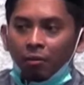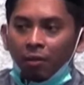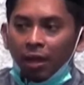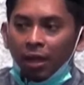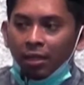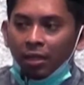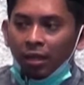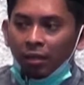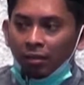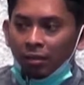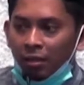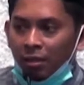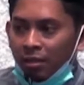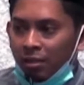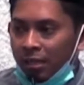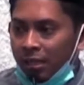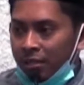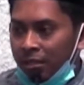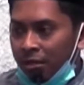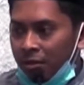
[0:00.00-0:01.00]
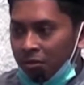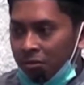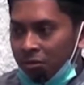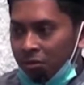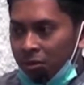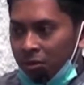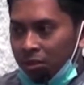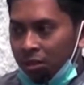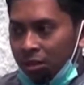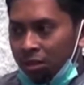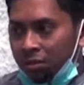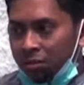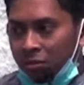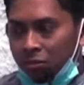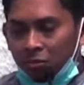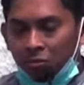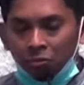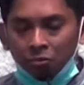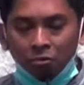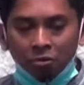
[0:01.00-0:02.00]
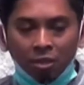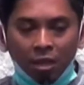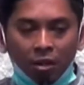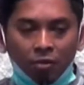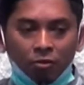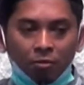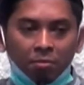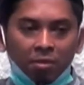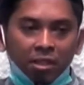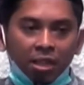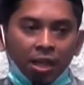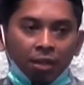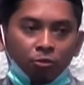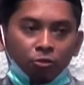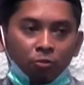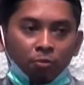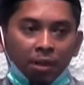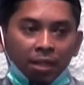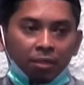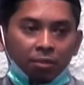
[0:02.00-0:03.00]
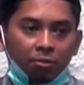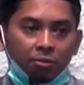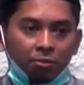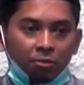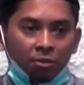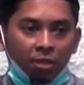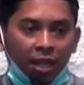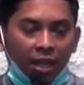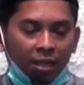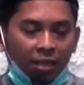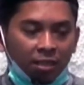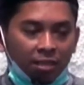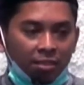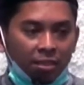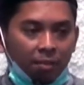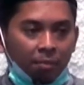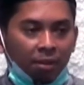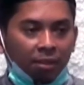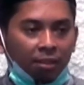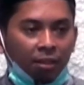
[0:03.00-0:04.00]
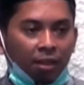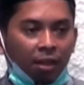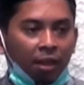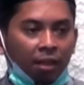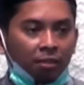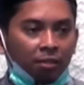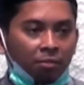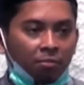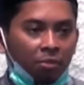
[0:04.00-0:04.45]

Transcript: Wahai Allah, kata Rasulullah, sesungguhnya aku melihat umatku di akhir zaman kelak